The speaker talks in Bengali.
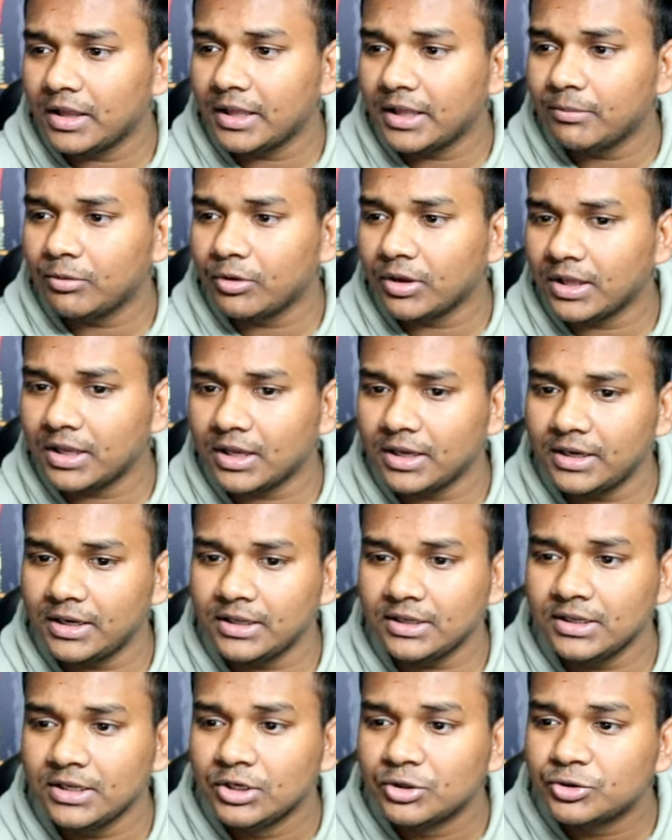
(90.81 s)
এবং এখানে
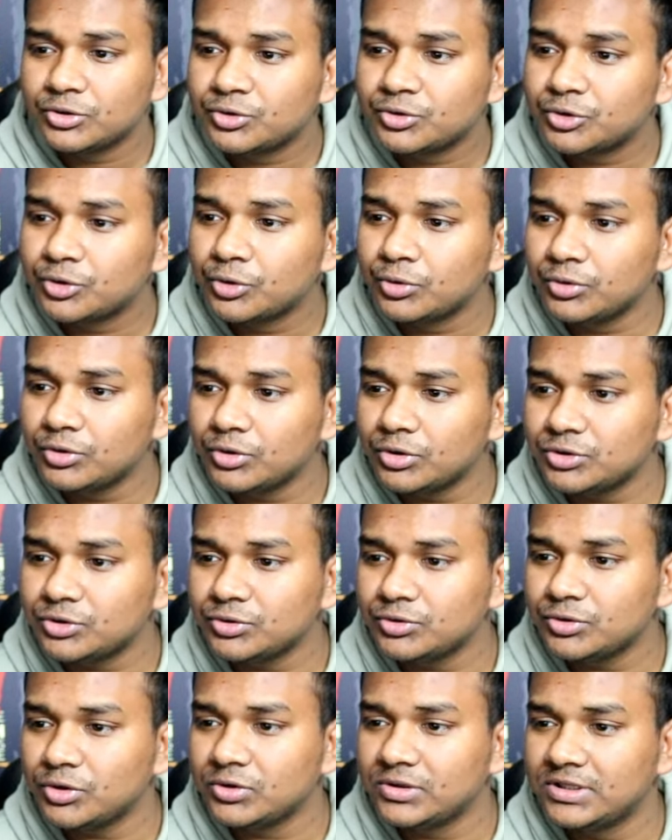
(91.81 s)
শূন্য
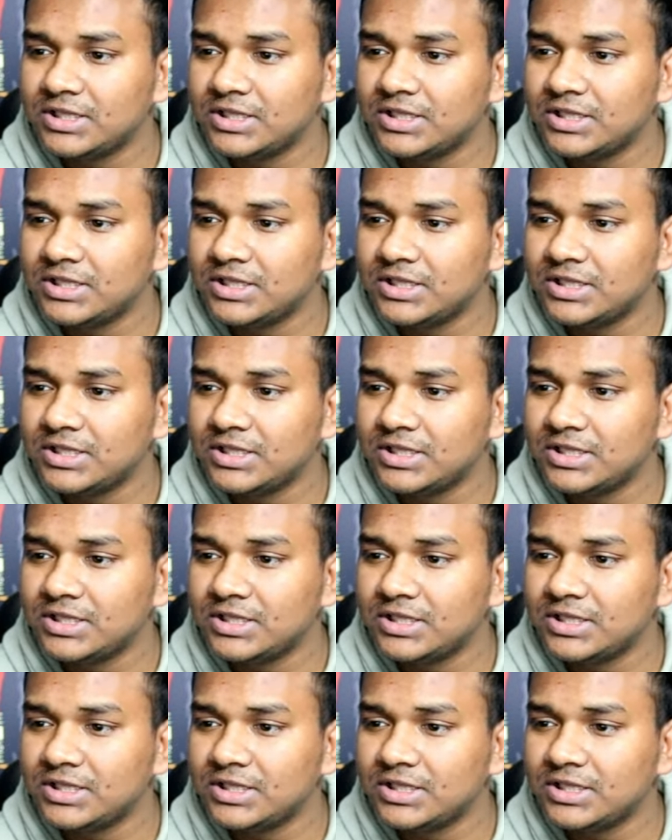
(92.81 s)
শূন্য